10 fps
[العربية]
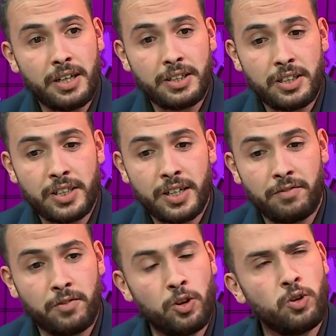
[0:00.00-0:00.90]
ديجا
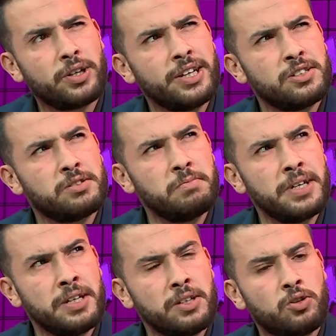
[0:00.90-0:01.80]
لو 15
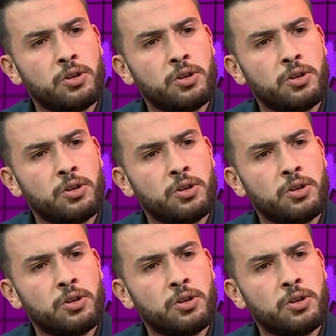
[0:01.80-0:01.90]
ماي